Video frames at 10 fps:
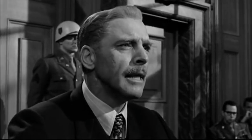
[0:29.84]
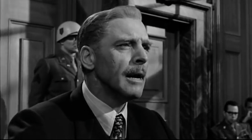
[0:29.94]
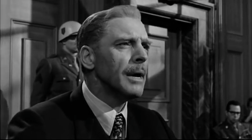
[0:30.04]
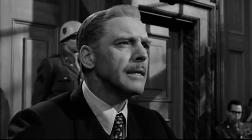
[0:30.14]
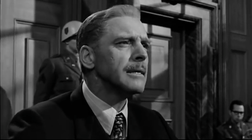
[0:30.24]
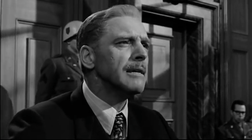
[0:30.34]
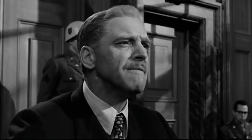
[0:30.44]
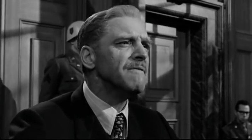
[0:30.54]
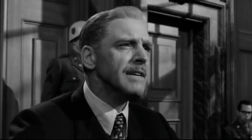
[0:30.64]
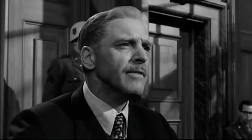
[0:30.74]
Una fiebre
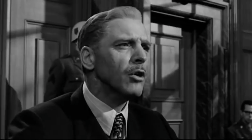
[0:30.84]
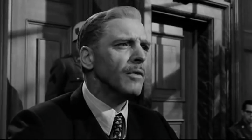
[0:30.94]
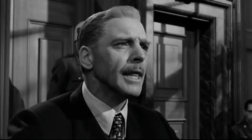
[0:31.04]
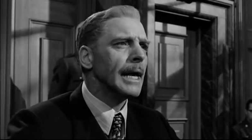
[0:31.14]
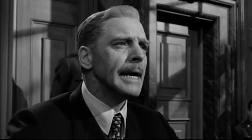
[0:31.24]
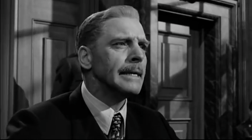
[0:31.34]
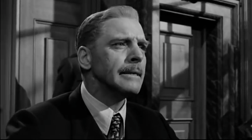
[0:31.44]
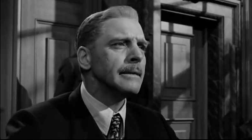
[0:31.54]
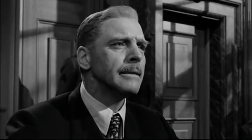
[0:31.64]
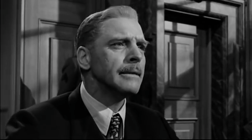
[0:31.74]
se apoderó de la nación
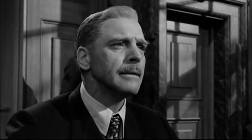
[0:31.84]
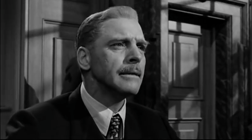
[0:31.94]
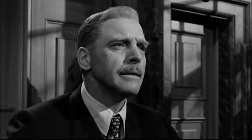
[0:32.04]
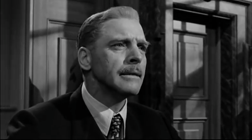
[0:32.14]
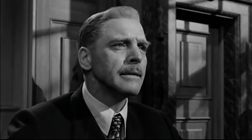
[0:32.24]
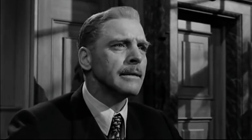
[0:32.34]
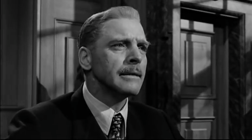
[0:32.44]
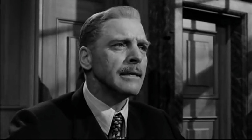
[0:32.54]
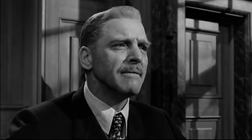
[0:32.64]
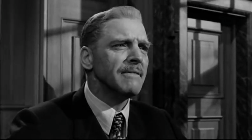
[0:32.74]

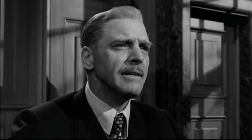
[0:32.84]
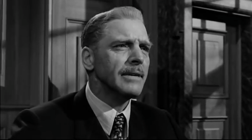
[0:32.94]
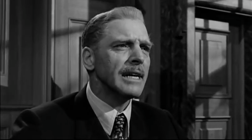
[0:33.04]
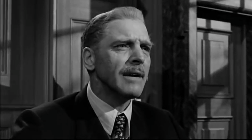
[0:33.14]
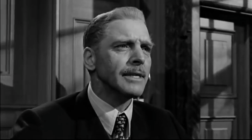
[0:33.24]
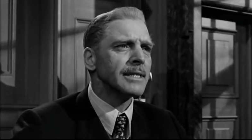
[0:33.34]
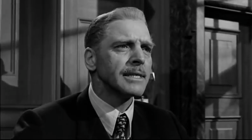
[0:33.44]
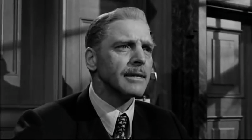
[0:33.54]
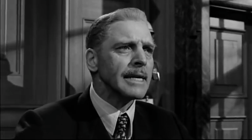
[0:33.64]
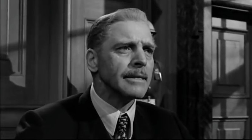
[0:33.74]
fiebre de
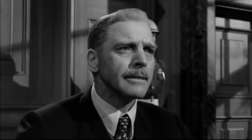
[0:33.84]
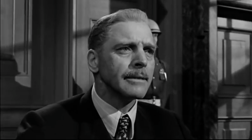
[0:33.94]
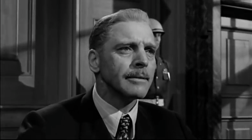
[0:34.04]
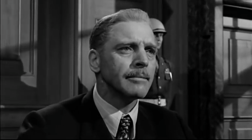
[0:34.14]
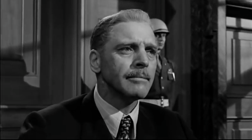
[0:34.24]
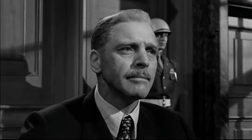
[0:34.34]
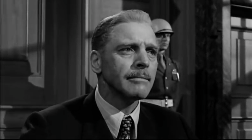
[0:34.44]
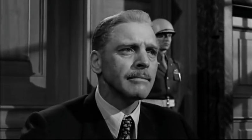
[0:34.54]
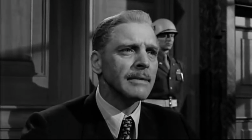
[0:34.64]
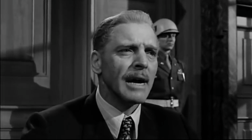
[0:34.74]
desgracia,
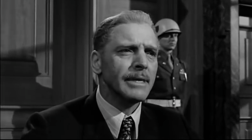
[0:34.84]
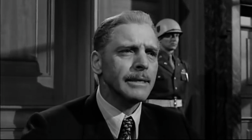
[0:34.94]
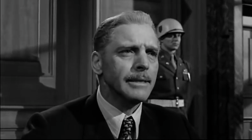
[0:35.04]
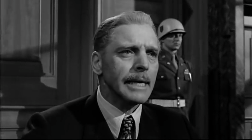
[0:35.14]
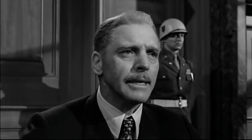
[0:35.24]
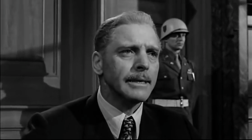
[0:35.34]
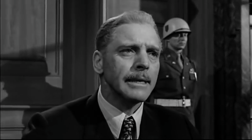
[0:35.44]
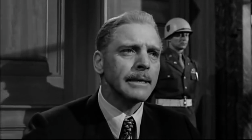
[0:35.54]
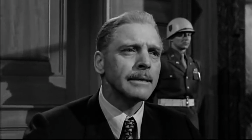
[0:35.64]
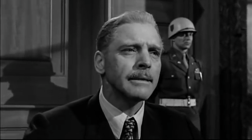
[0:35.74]
de
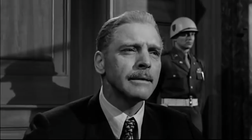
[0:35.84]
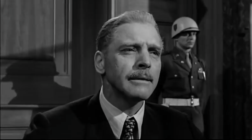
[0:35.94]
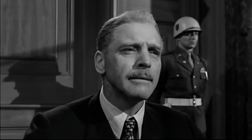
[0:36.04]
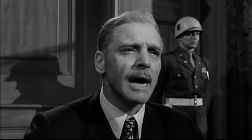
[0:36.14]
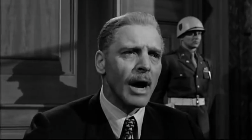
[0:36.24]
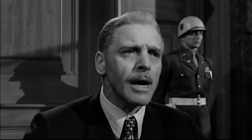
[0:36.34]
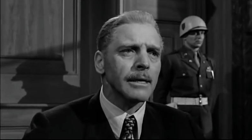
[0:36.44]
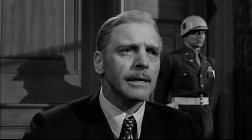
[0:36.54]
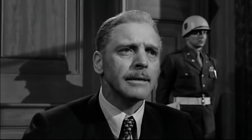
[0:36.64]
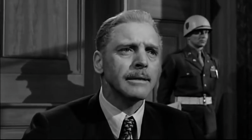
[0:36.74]
indignidad, de
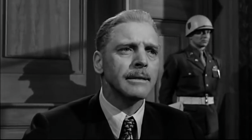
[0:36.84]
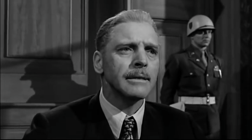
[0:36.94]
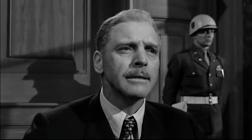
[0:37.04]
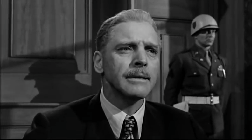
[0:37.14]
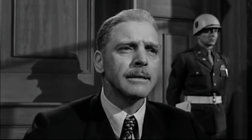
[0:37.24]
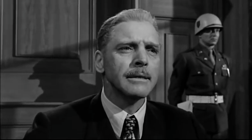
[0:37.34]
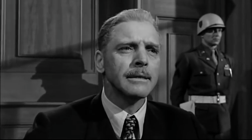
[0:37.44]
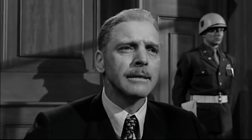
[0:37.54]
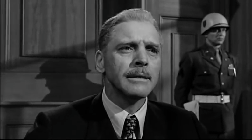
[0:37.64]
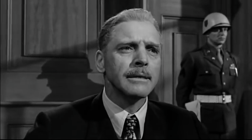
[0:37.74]
hambre.
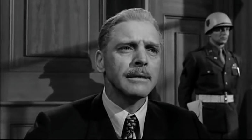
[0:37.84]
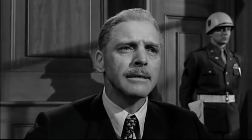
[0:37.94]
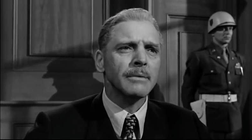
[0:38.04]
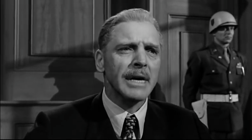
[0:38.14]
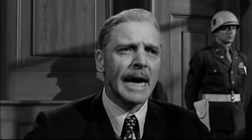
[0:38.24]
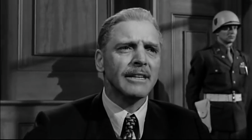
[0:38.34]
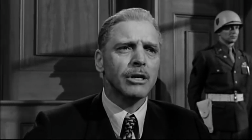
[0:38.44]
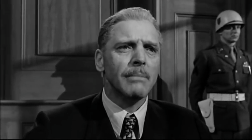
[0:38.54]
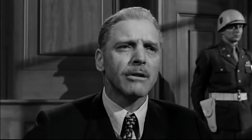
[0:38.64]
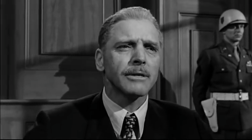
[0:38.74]

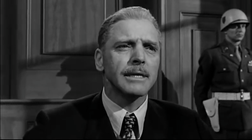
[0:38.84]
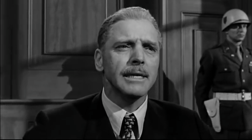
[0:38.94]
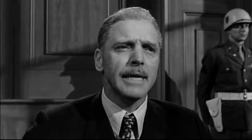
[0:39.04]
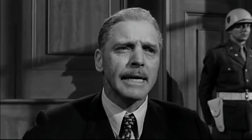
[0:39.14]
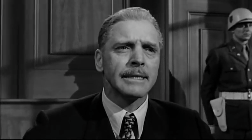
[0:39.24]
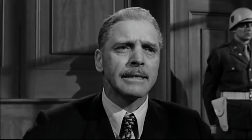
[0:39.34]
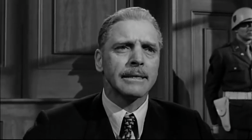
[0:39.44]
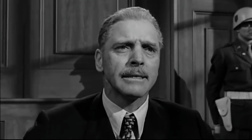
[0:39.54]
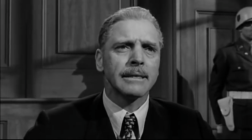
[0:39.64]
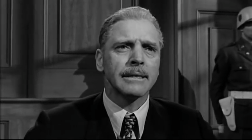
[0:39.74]
Teníamos una democracia, sí,
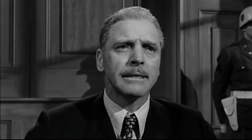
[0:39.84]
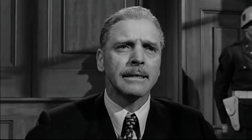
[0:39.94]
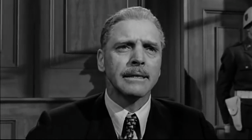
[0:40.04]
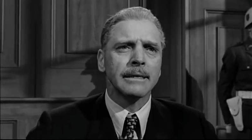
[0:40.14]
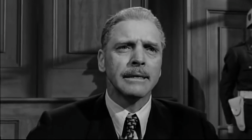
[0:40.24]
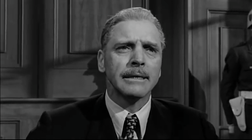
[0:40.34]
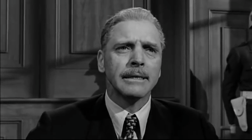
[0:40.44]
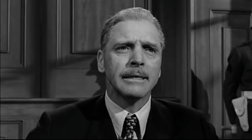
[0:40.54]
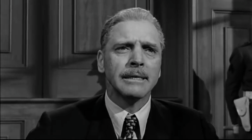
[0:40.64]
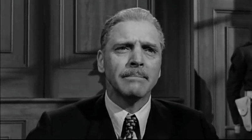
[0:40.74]

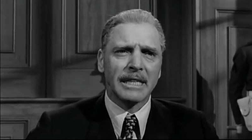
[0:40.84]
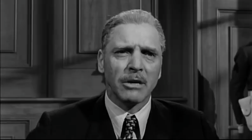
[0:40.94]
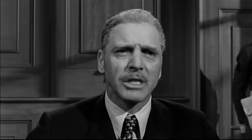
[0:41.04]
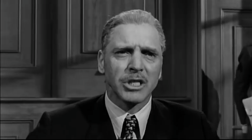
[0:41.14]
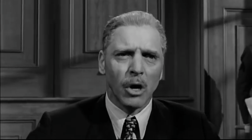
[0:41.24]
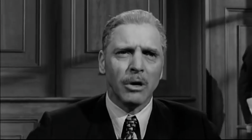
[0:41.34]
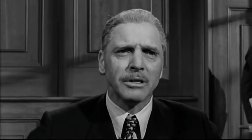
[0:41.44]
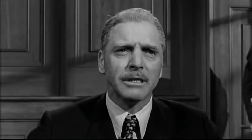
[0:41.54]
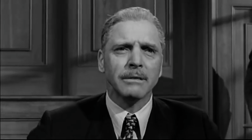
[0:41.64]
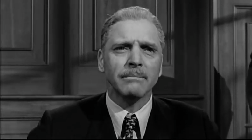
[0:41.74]
pero
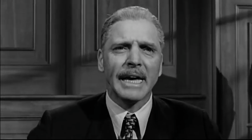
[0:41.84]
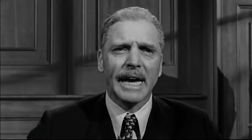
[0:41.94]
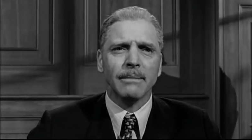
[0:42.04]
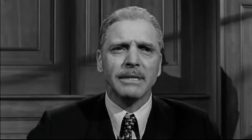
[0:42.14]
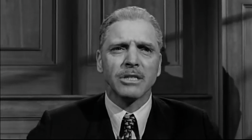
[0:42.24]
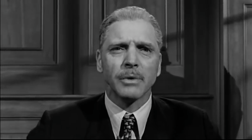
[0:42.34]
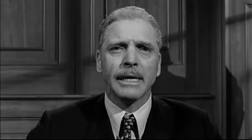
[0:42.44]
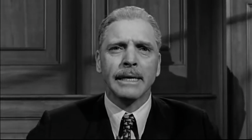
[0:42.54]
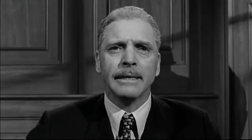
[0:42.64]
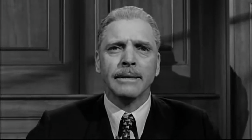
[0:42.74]
corrompida por elementos que la
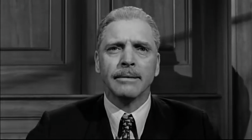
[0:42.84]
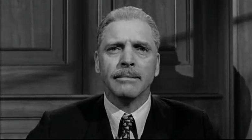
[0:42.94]
componían.